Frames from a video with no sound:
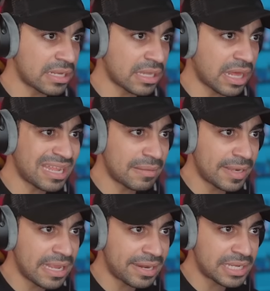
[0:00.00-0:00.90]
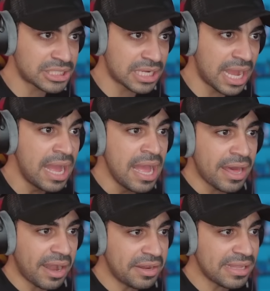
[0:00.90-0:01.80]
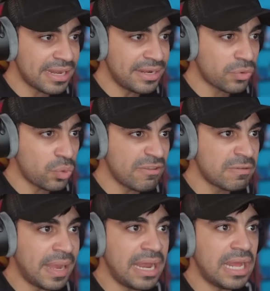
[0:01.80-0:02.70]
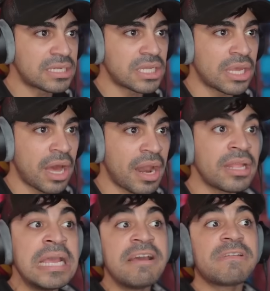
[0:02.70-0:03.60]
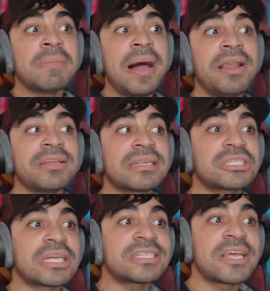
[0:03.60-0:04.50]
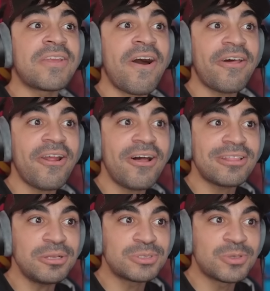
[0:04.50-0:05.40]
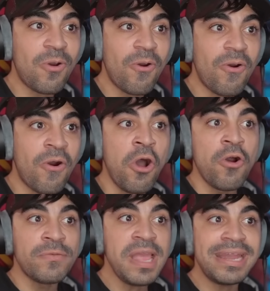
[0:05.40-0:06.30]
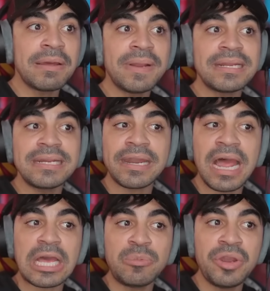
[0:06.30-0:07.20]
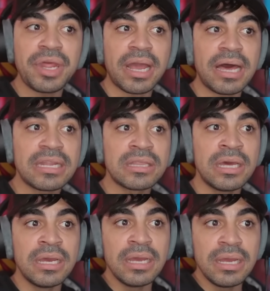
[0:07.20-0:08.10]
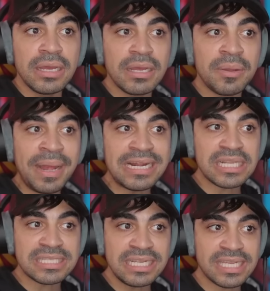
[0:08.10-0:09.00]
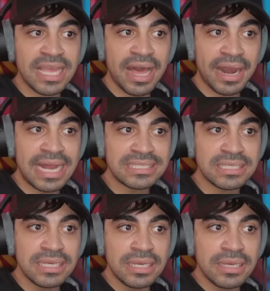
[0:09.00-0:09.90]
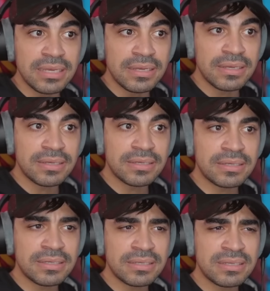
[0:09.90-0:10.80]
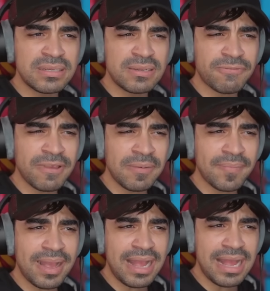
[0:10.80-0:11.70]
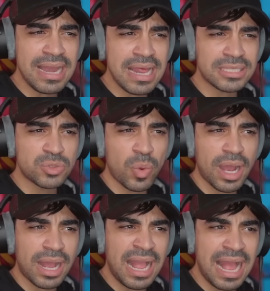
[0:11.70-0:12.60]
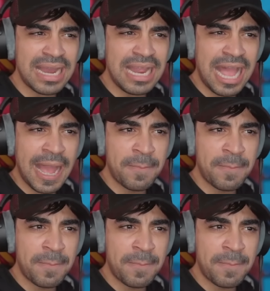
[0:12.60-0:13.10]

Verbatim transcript: الخريطه مليانه اشياء راح نقدر نحن نروح لها في محل حق سيارات في محل نقدر نشتري سيارات ليتس جو في عندنا بنك نقدر ناخذ من عنده قرض آه محل تصليح سيارات آه في محل اتوقع العاب